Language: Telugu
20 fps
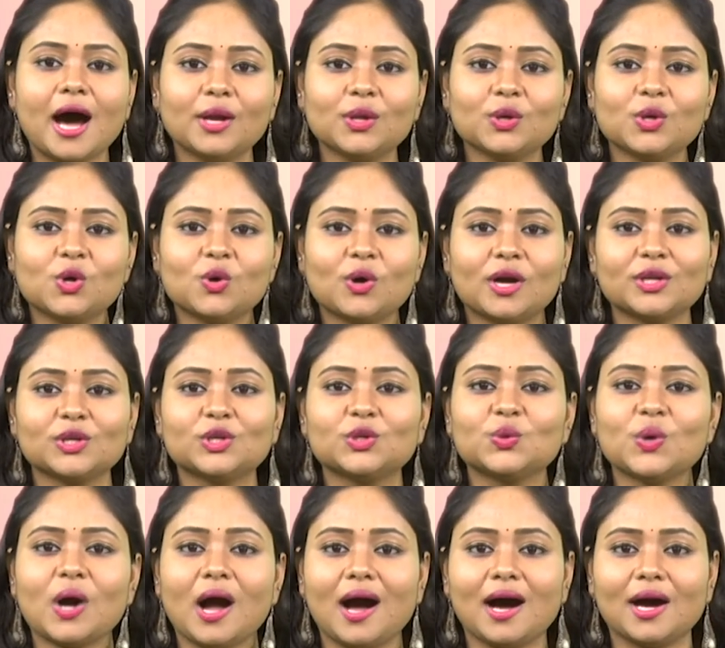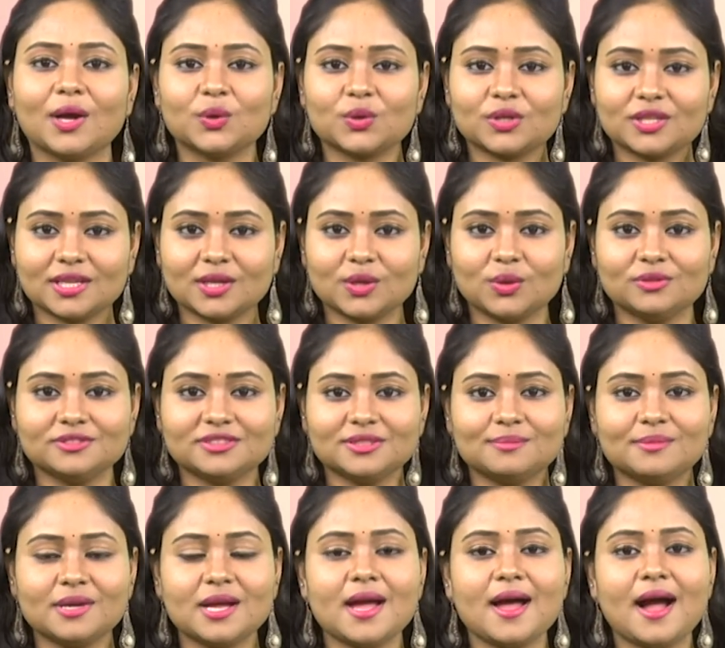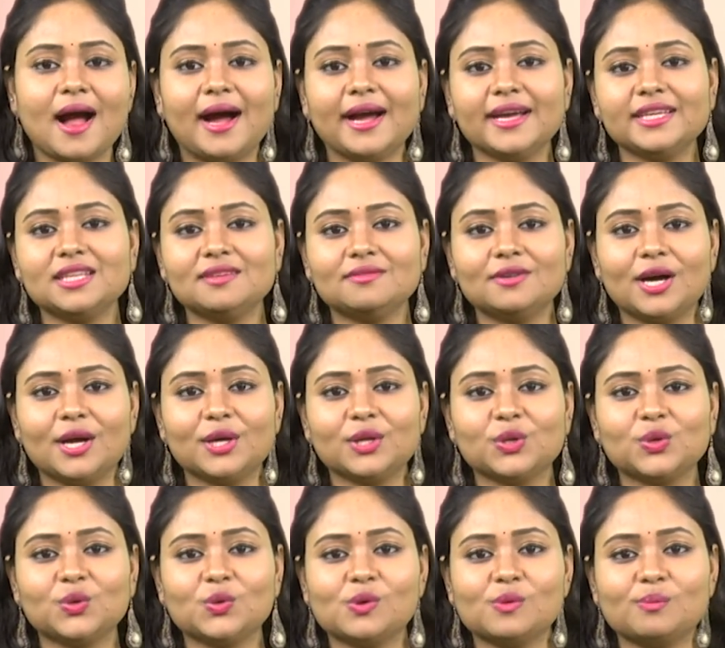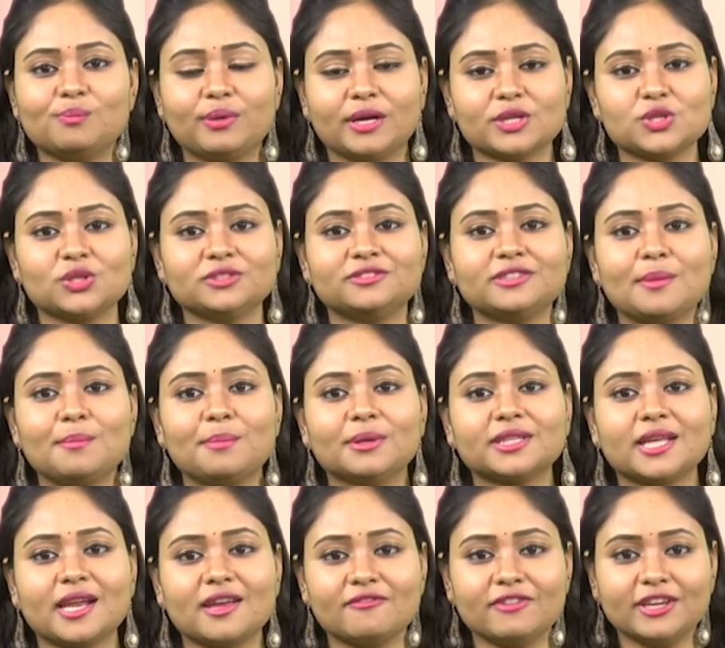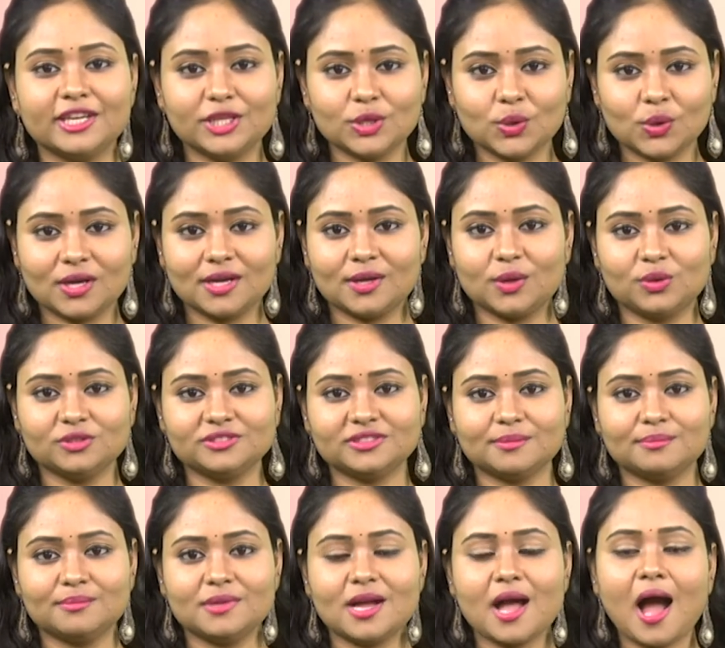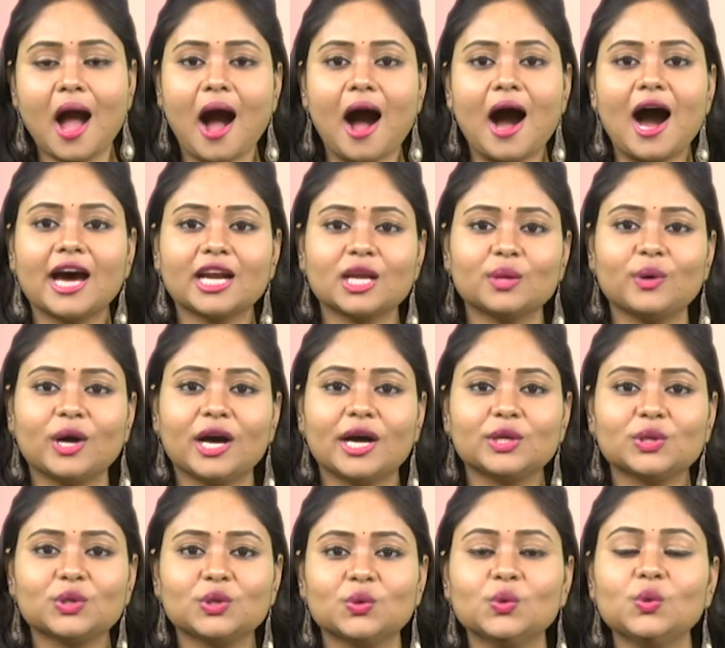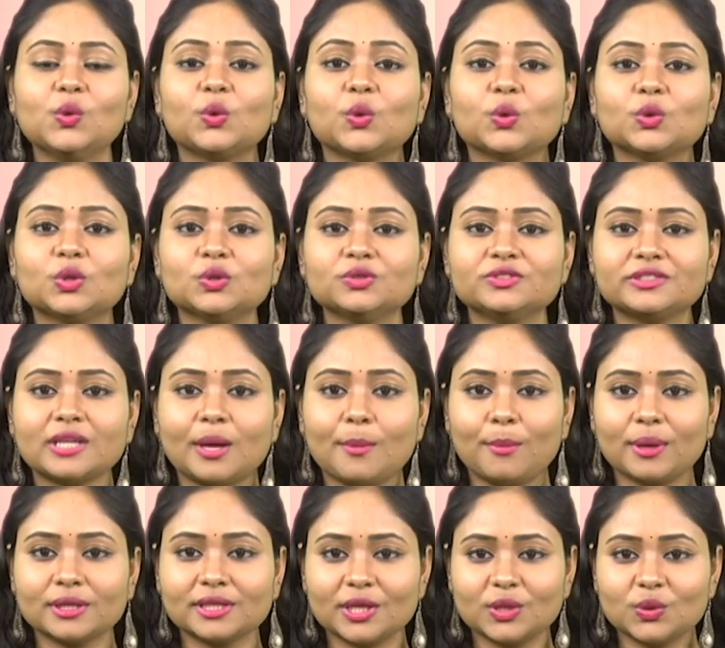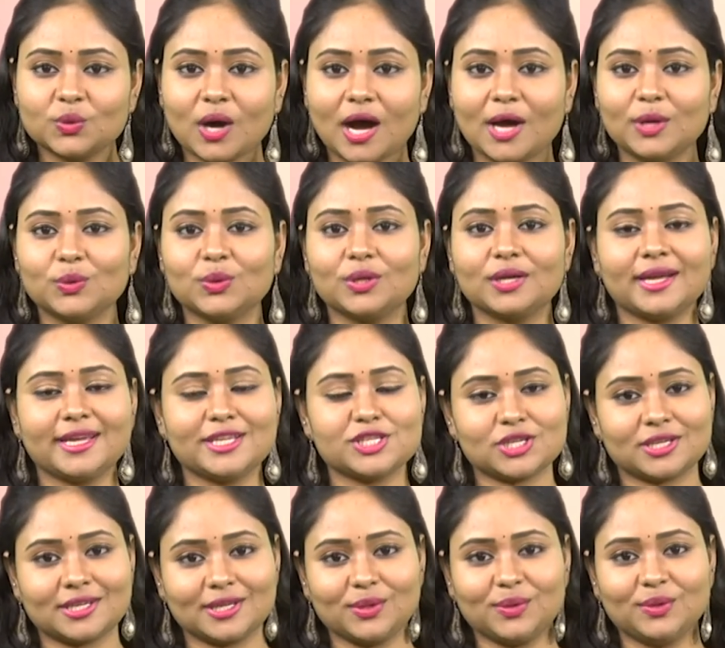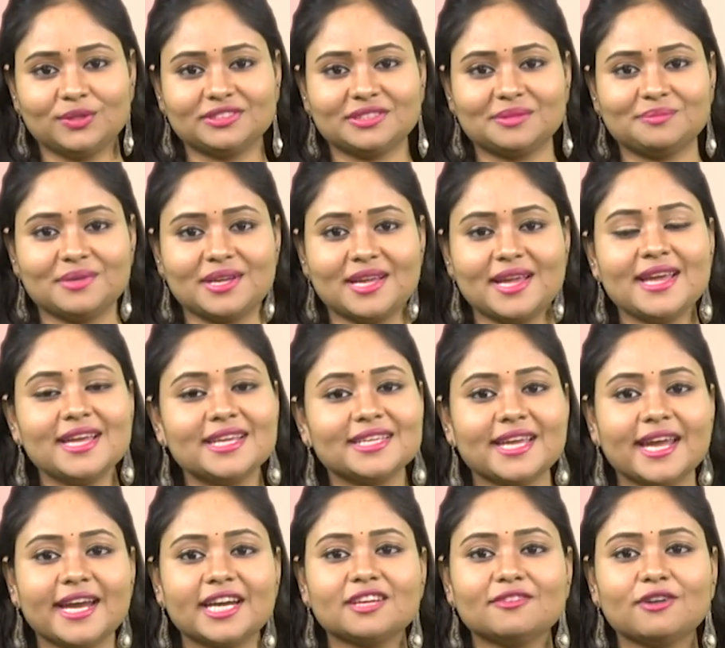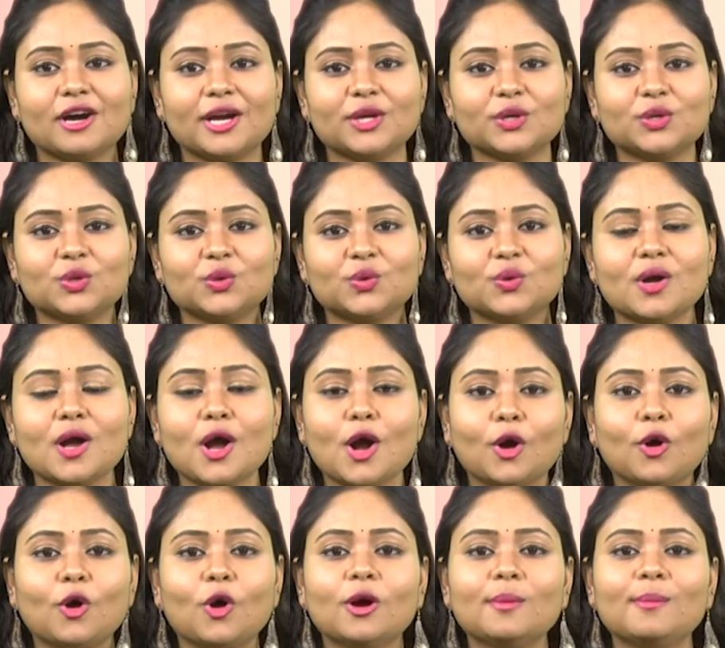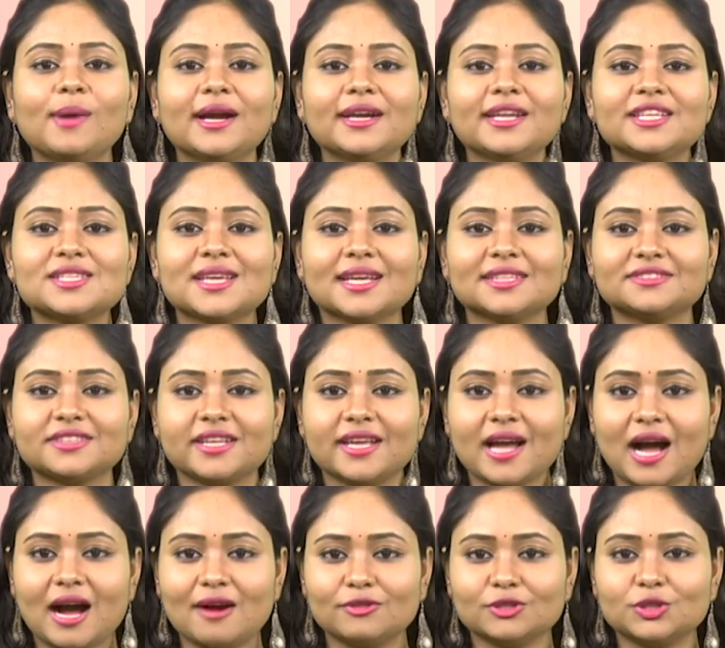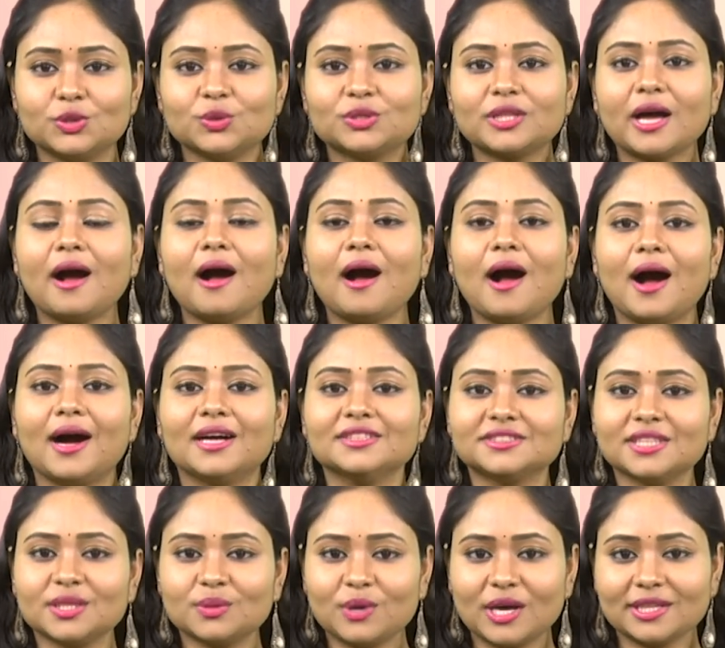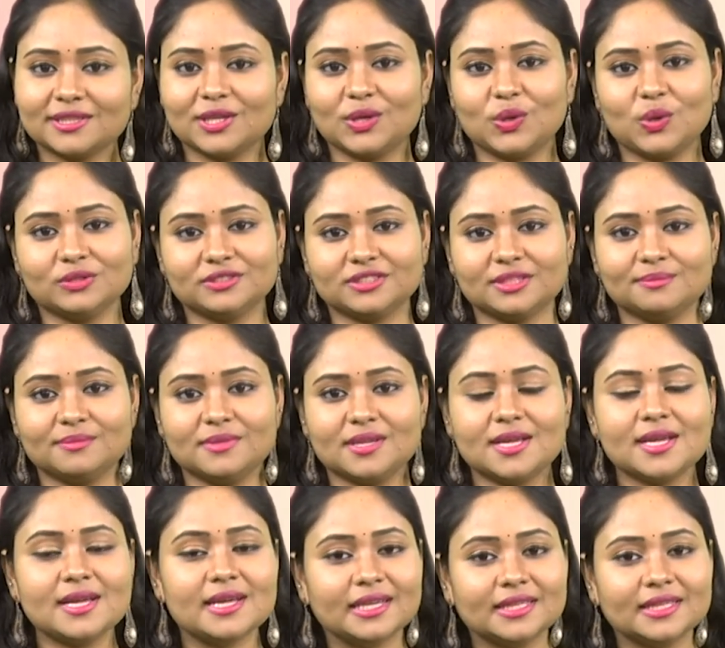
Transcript: నాలుగో అడుగు ఆరోగ్యం కోసం ఐదవ అడుగు పశు సంపదల వినియోగం కోసం ఆరవ అడుగు ఋతు సంపదలు అనుగ్రహించటం కోసం ఏడవ అడుగు హోమాన్ని చేసే అవధూత ఆశీర్వాదం కోసం